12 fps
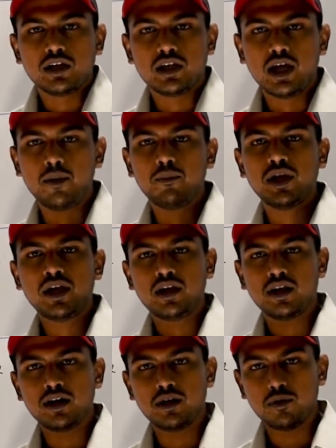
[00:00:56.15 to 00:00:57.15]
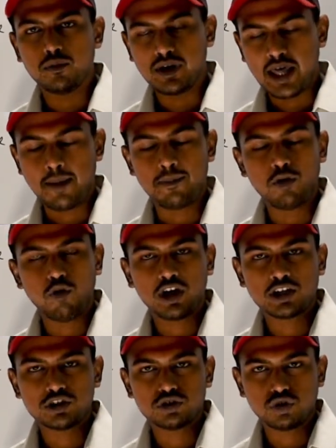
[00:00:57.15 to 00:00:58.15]
कि हमें डैम में
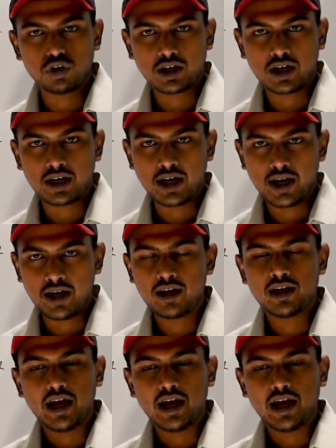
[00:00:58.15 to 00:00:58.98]
वाटर स्टोर करना है